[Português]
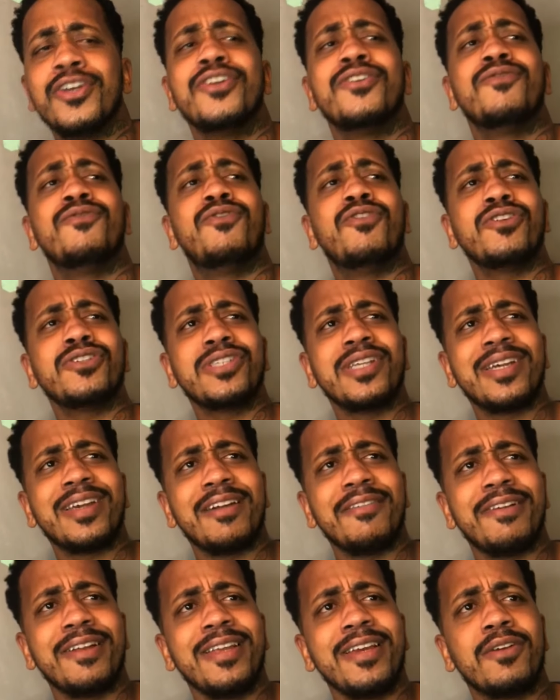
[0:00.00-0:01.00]
Você
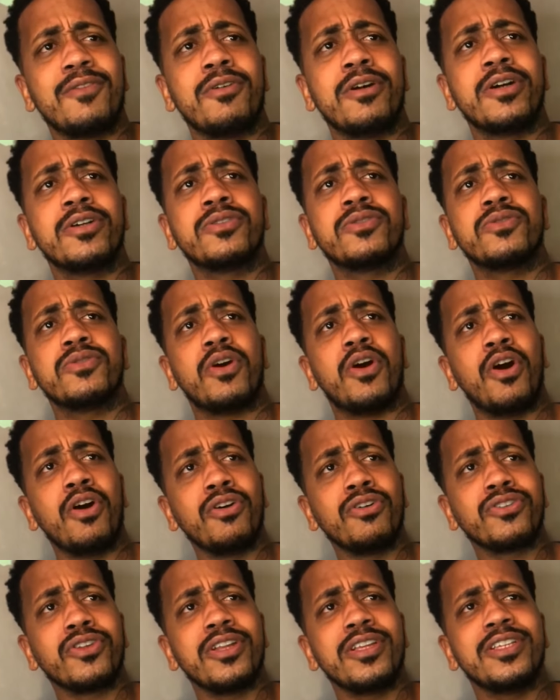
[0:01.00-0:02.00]
quer valer quanto? Olha o que
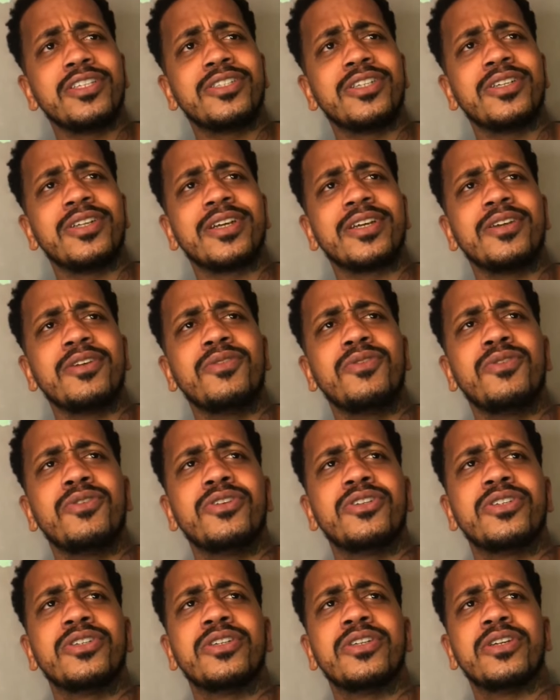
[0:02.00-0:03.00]
eu tô lhe dizendo aqui
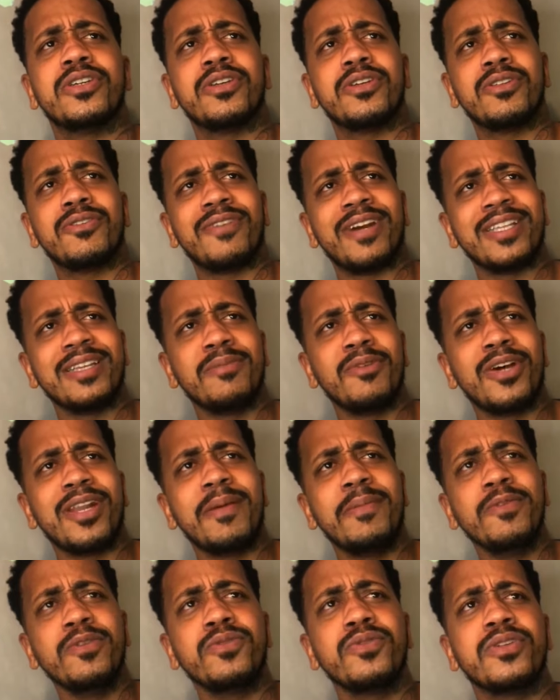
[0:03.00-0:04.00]
hoje. Não vai demorar
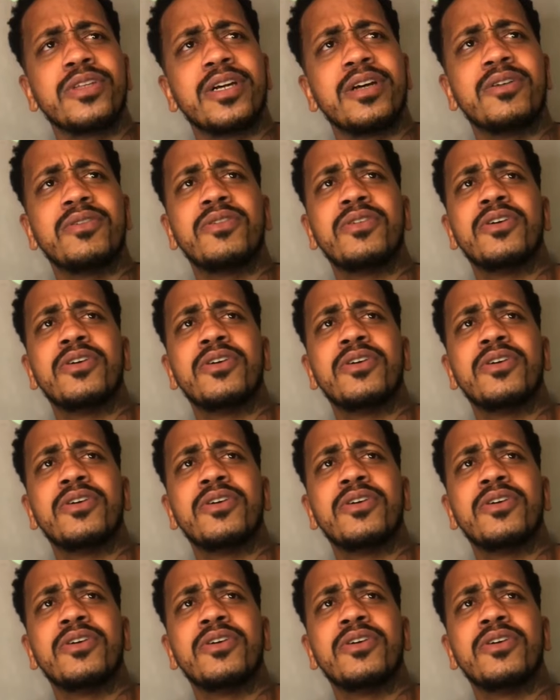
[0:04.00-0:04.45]
muito não.